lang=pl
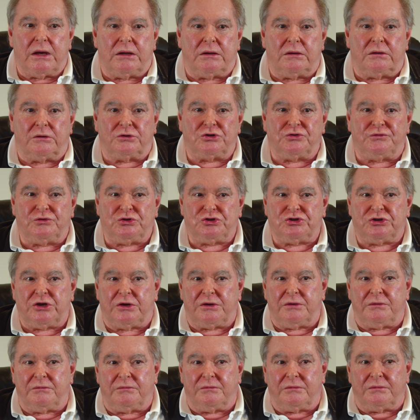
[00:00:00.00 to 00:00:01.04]
No,
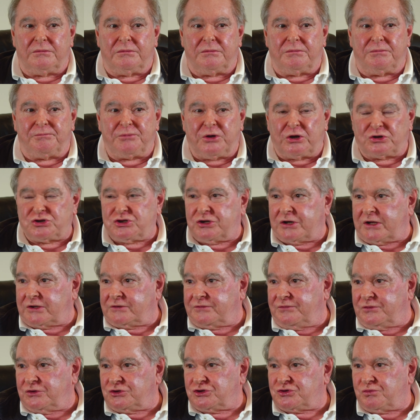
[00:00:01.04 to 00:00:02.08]
oczywiście Pierwszy raz
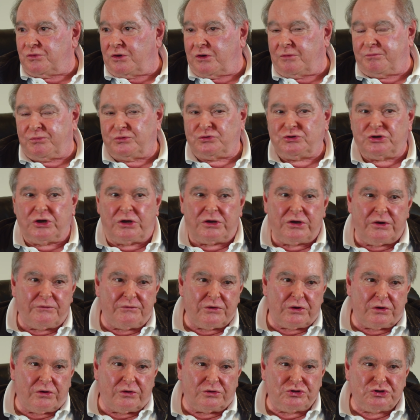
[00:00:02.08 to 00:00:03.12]
wyszło, później nie
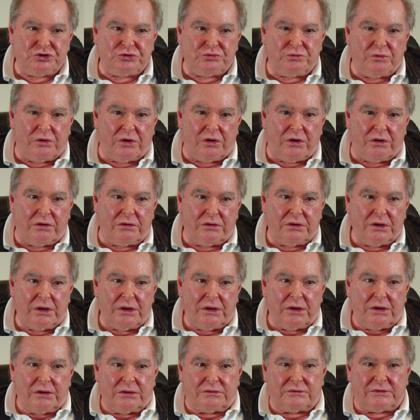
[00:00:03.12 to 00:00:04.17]
wychodziło.
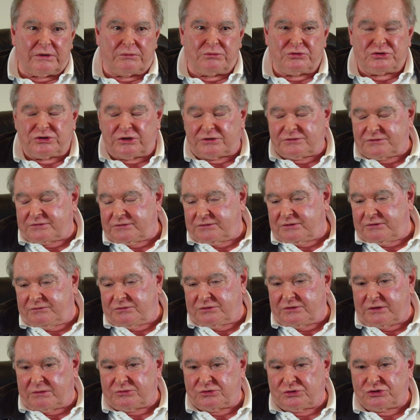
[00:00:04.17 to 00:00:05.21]
Cały czas nie
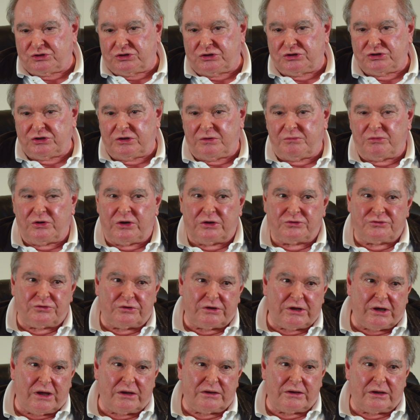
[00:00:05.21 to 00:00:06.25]
wiedziałem, co się dzieje. Moja
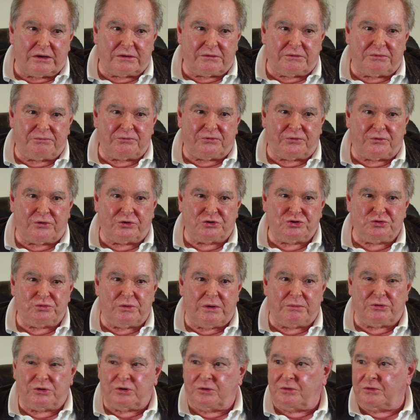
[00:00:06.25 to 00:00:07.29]
żona, jak
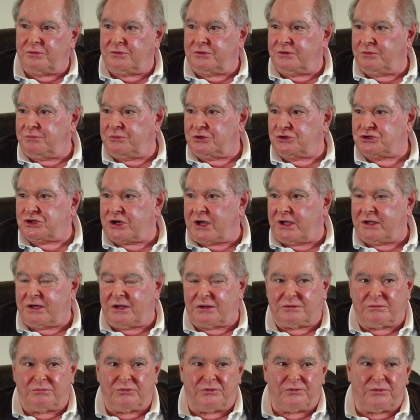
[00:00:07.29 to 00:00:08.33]
wchodziłem do, do mieszkania,
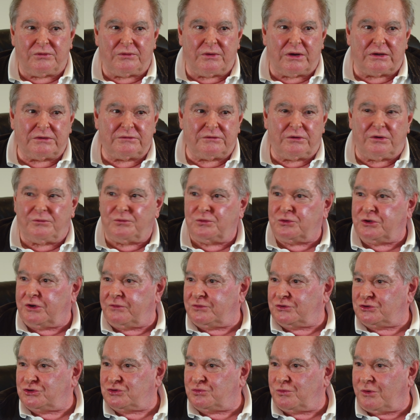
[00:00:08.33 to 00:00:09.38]
to mówiła, znowu nie
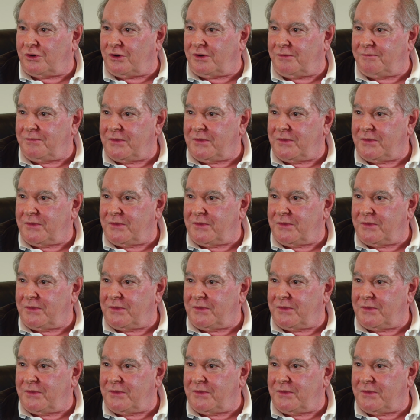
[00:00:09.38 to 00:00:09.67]
wyszło.